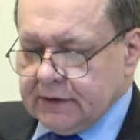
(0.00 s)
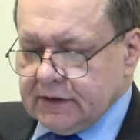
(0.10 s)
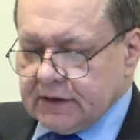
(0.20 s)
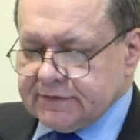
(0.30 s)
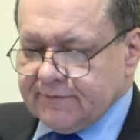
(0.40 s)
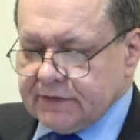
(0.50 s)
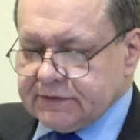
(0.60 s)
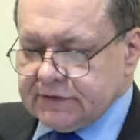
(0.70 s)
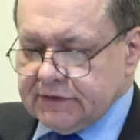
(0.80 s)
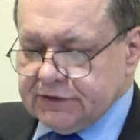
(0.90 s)
Teraz
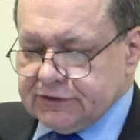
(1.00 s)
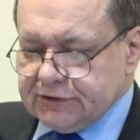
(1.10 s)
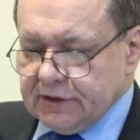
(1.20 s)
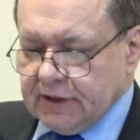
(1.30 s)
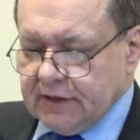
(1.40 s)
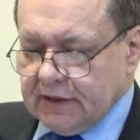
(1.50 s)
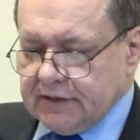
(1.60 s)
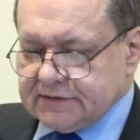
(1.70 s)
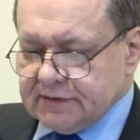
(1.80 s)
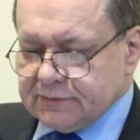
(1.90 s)
więc idź, a ja
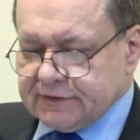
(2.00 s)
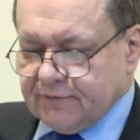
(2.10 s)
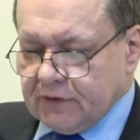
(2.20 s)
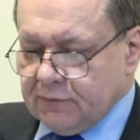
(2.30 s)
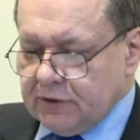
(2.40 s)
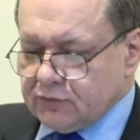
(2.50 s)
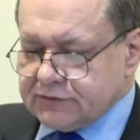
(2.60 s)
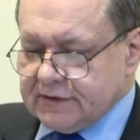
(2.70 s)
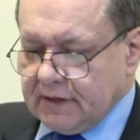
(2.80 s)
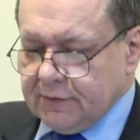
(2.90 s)
jestem z twoimi
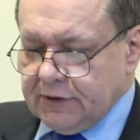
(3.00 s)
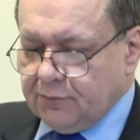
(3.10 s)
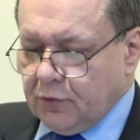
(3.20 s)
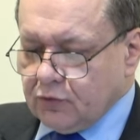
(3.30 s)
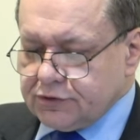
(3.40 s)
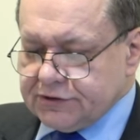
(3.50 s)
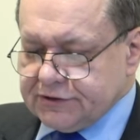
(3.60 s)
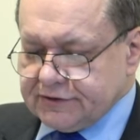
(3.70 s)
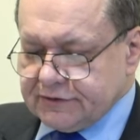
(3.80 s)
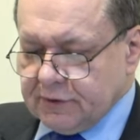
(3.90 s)
ustami i pouczę
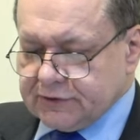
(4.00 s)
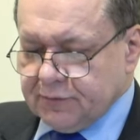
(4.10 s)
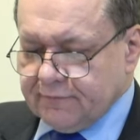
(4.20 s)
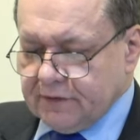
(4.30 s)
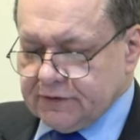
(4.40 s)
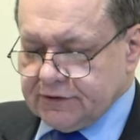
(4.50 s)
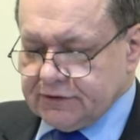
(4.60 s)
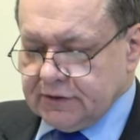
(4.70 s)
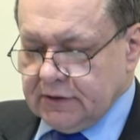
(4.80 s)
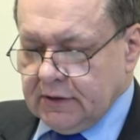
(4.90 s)
cię, co masz
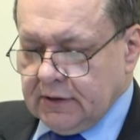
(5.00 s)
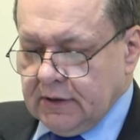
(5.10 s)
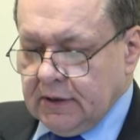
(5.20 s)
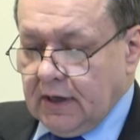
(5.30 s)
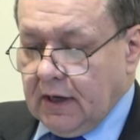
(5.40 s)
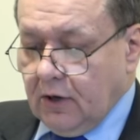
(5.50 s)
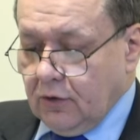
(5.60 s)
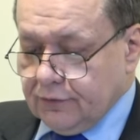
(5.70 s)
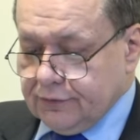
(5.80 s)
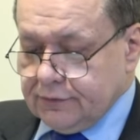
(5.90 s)
powiedzieć. A
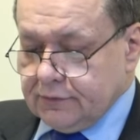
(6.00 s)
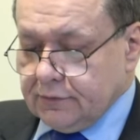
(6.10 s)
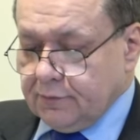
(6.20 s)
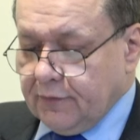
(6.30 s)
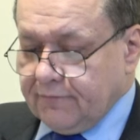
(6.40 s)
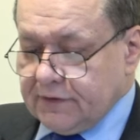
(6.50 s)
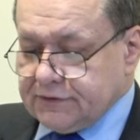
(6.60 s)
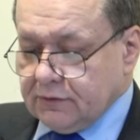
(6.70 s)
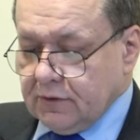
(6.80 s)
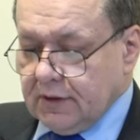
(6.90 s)
on
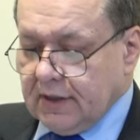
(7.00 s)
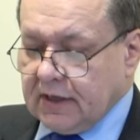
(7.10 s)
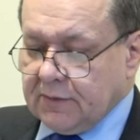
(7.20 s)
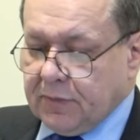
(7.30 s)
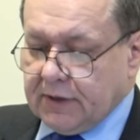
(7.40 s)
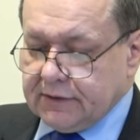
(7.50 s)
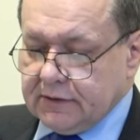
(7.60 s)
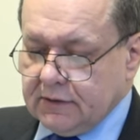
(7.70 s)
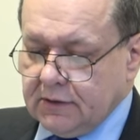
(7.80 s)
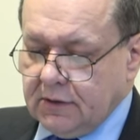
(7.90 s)
powiedział, ach,
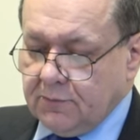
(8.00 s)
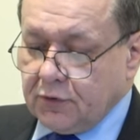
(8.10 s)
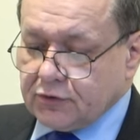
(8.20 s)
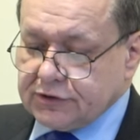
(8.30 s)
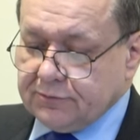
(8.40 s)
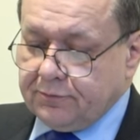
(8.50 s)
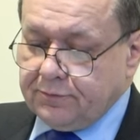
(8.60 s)
panie, proszę,